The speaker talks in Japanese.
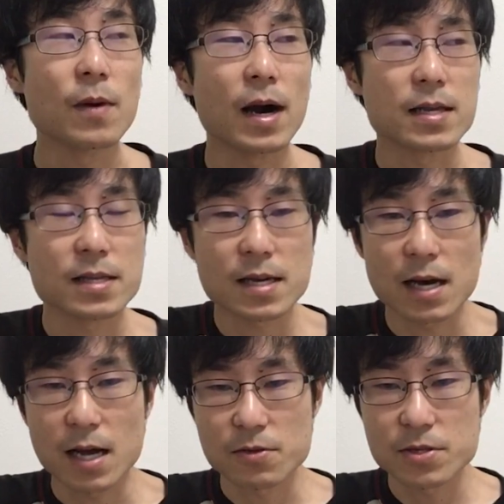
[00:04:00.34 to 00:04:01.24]
は世界
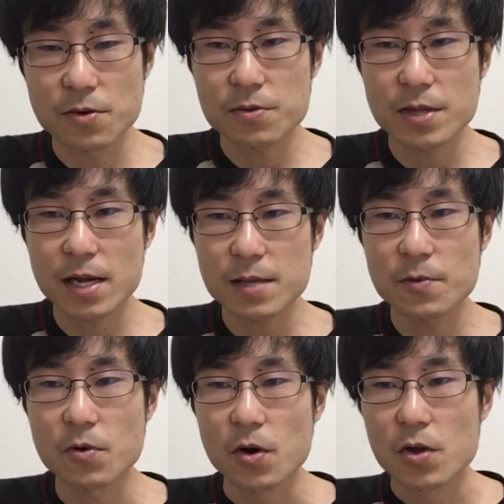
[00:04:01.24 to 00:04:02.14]
あの日本の中で
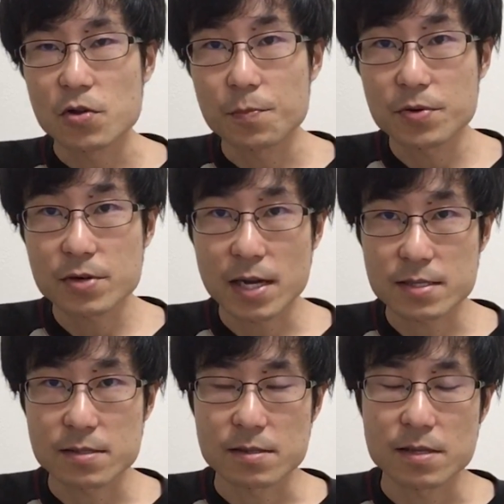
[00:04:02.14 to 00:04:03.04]
も
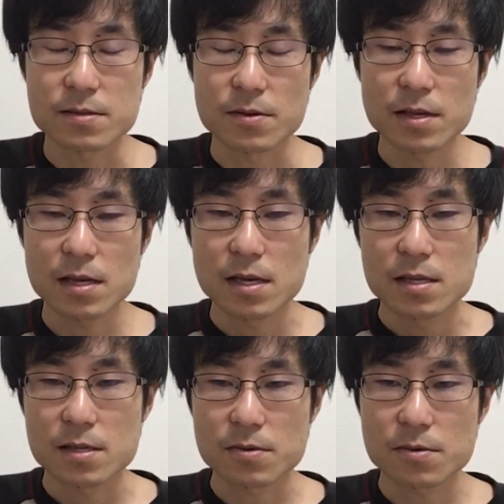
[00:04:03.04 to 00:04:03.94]
トップクラスですよね
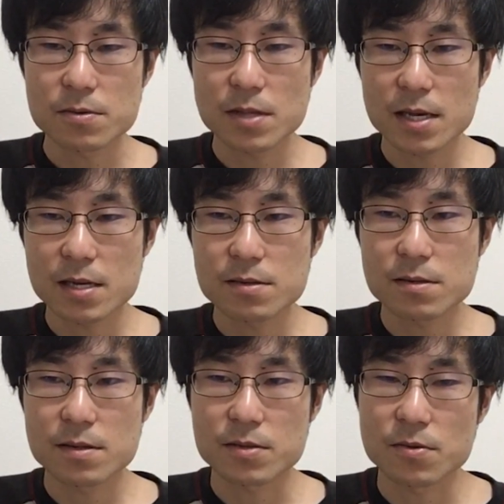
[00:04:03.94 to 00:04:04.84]
でそこの大学って
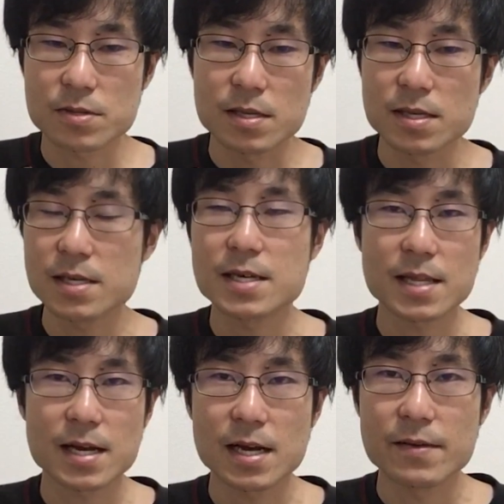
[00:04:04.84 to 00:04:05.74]
いうのは当然人気が
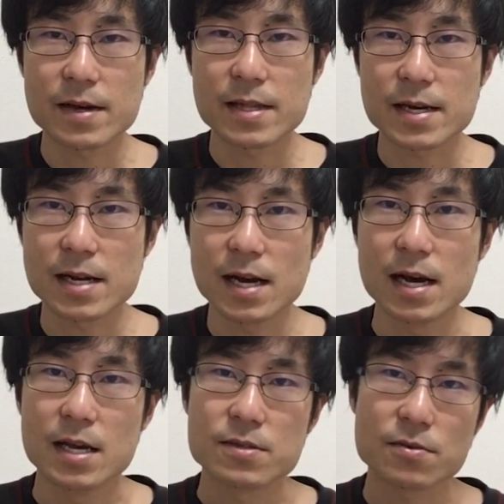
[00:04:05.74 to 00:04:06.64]
高いわけだから
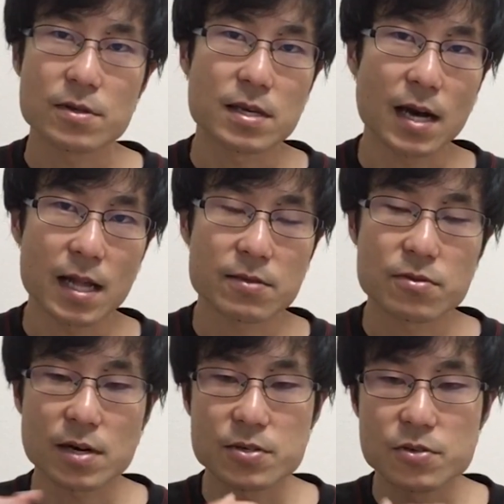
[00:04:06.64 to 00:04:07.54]
そこにガーッと
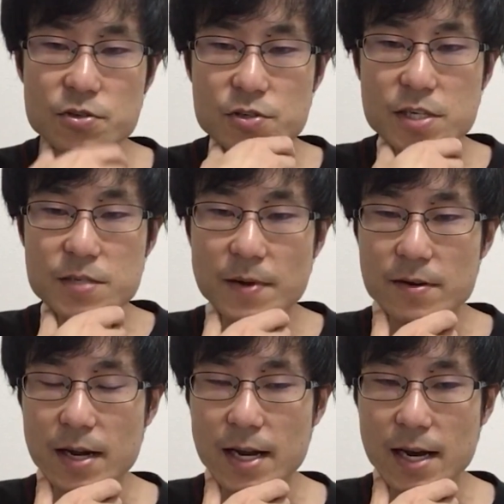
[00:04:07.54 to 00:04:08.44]
人が集中してしまう
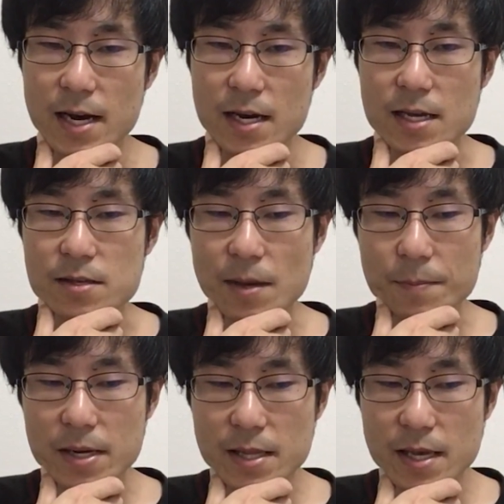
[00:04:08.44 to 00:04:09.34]
からやっ
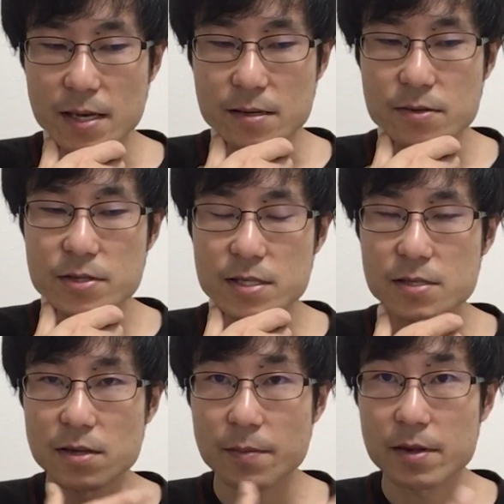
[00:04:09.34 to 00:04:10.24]
ぱりね苦しいんで
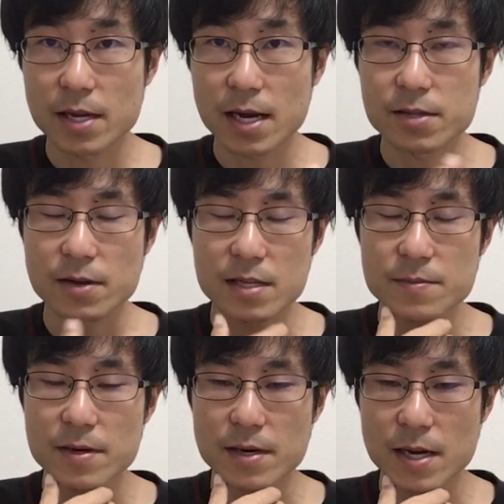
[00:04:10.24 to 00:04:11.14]
すよレベル高い人が集
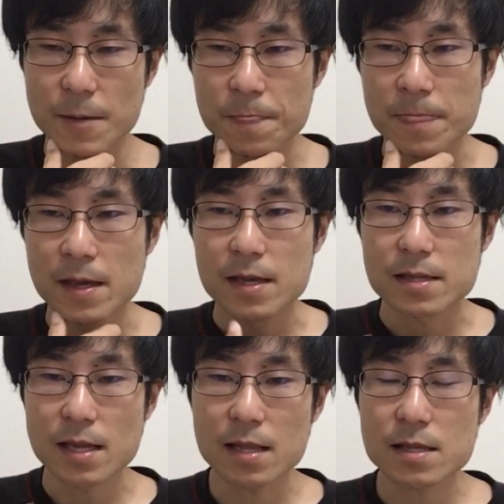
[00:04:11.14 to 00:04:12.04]
まるから。っ
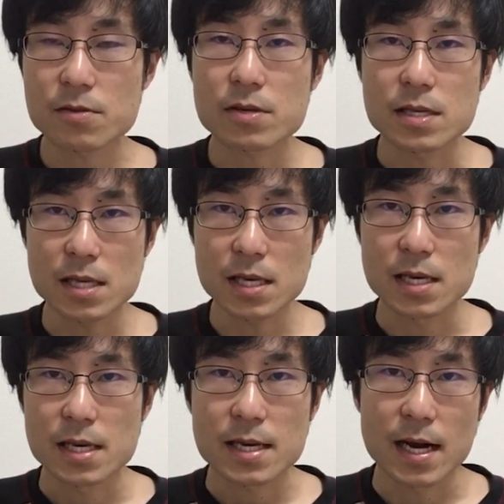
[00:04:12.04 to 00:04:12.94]
てなった時に
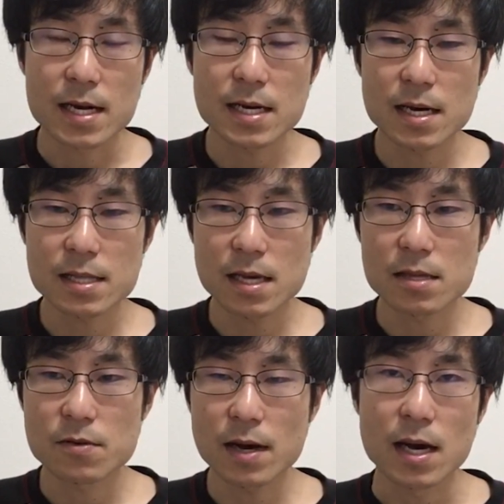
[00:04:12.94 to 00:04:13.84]
考えたい
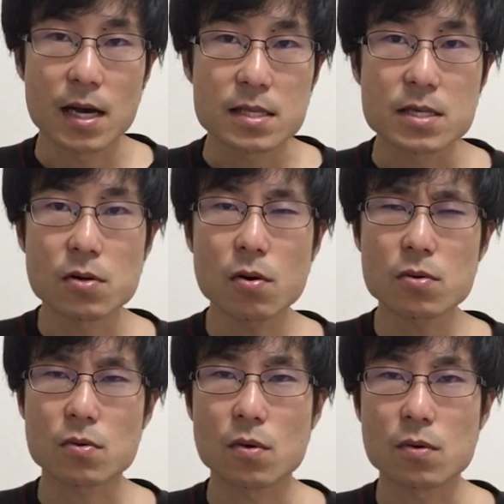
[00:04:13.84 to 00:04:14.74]
のは地方
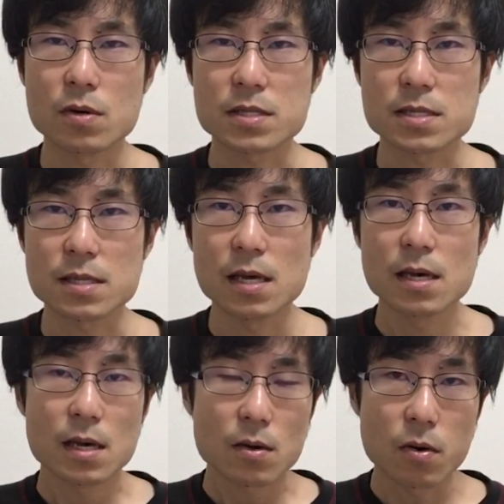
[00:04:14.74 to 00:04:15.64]
の国公立ですね
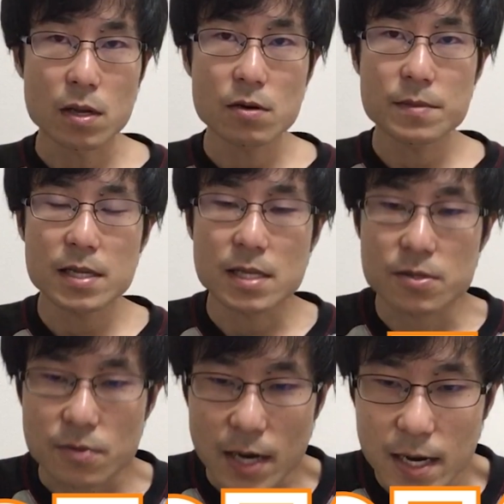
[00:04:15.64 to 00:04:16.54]
これを皆さん
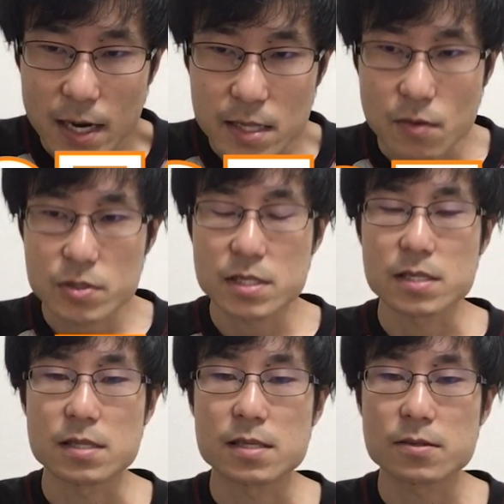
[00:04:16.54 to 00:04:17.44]
ちょっと考えてほしい
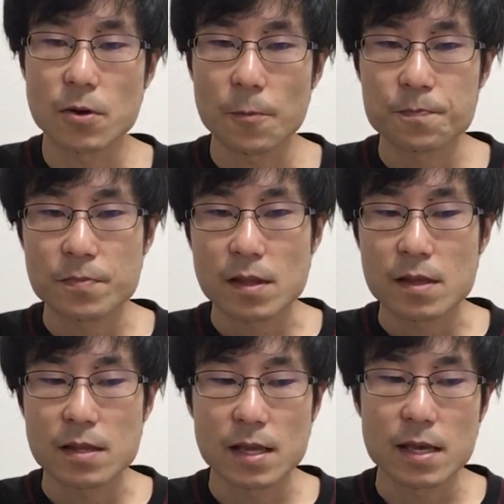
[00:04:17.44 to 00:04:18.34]
んですよ。
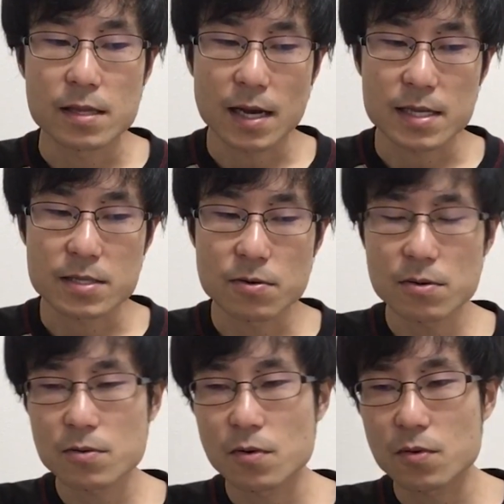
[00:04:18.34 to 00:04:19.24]
でなんか地
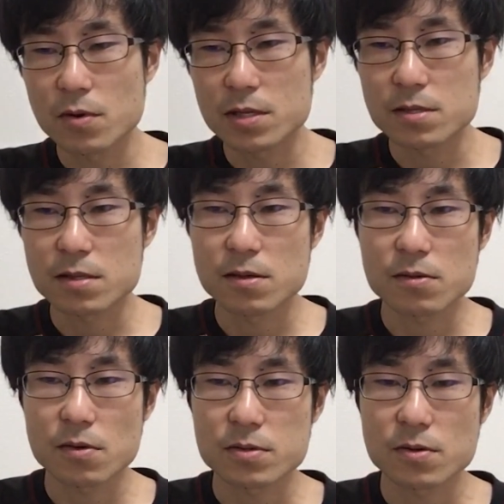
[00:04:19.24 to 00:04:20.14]
方の国公立っていう
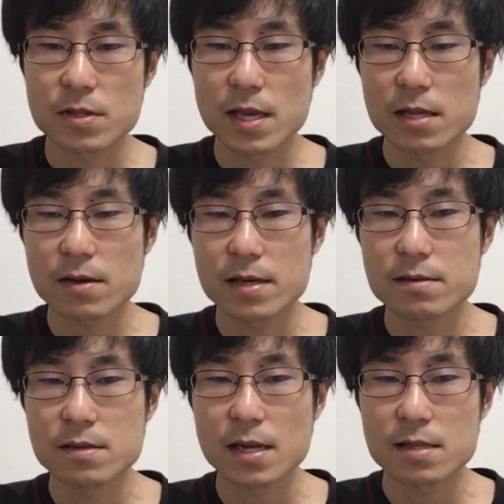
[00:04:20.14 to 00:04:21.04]
とすごい程度が
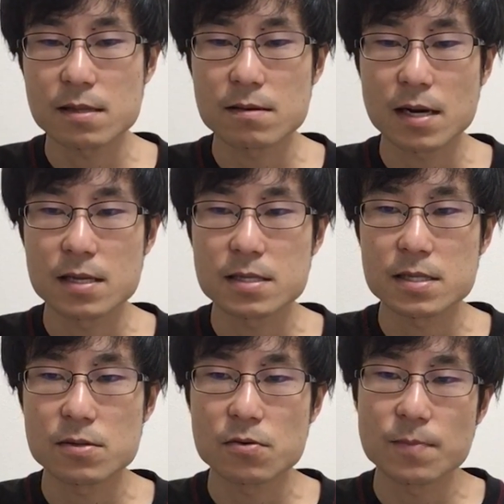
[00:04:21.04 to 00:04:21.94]
低いなっていう感
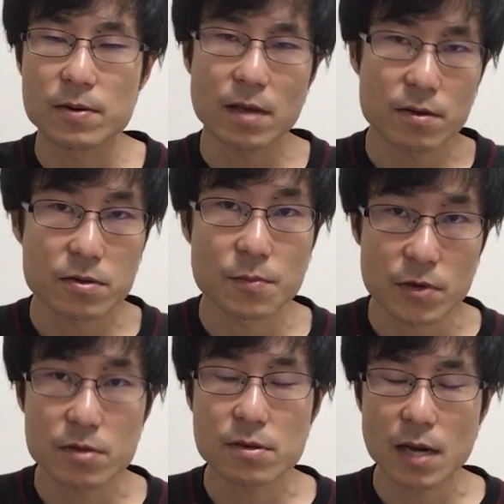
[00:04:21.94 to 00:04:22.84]
じを、まあ、受ける人も
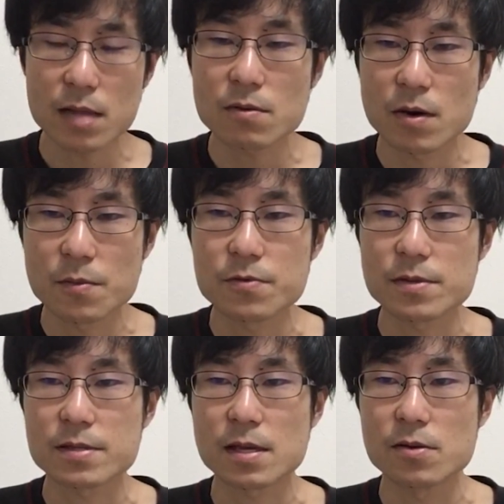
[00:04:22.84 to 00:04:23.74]
いるかとは思うん
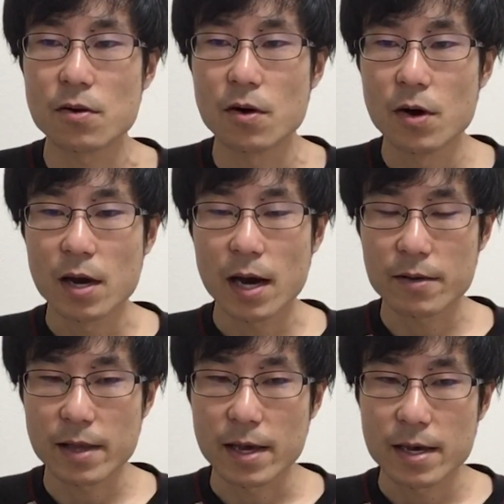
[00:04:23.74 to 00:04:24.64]
ですけどあ
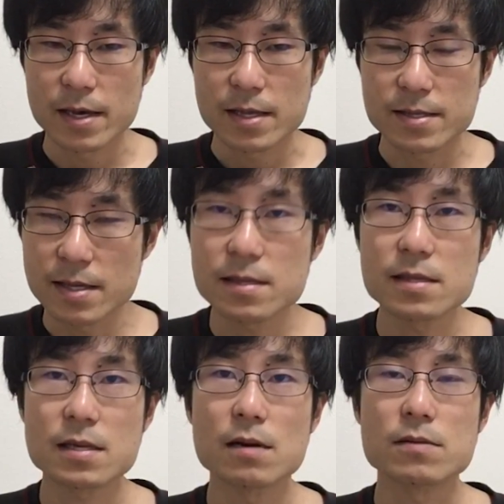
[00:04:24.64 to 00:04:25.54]
のね全然
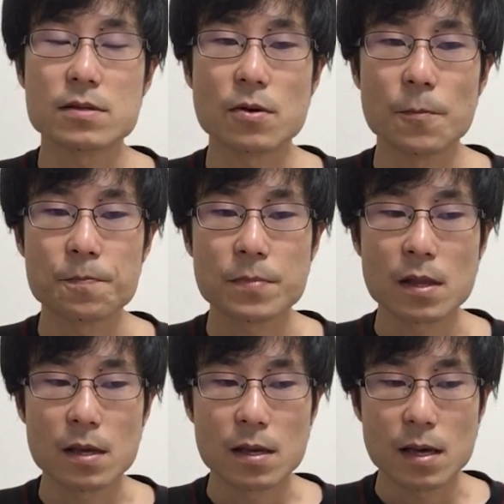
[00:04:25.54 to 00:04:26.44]
違うんですよ。
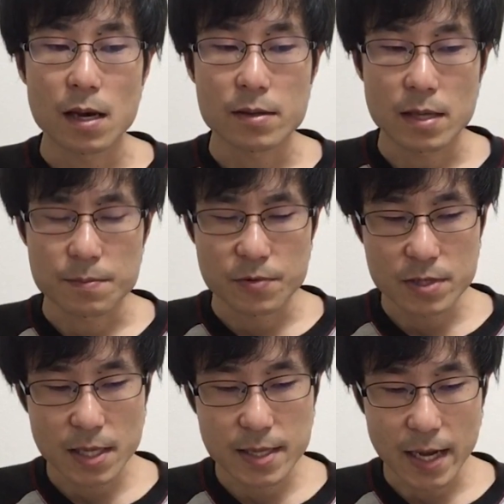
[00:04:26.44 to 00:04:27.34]
あのねぶっ
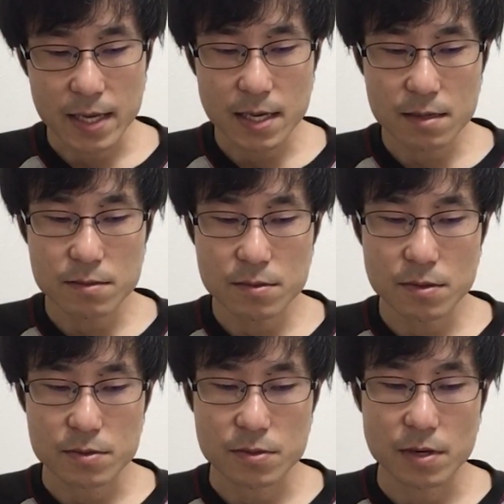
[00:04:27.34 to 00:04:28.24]
ちゃけ大学
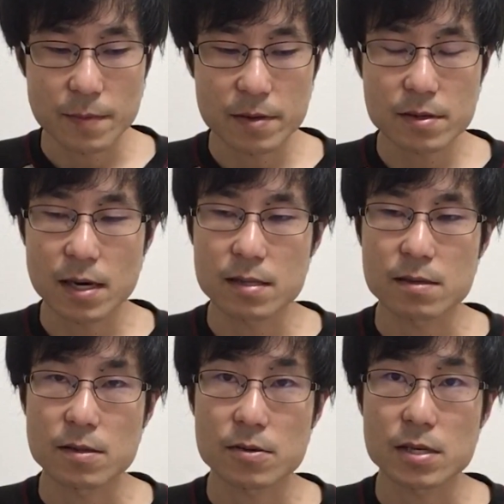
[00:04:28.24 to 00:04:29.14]
のそのレベル感っ
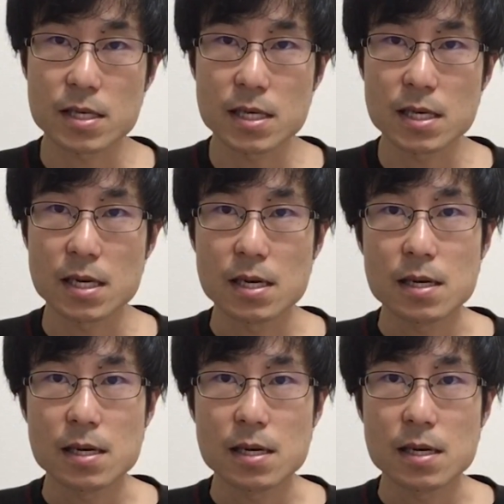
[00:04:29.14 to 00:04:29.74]
て言った時に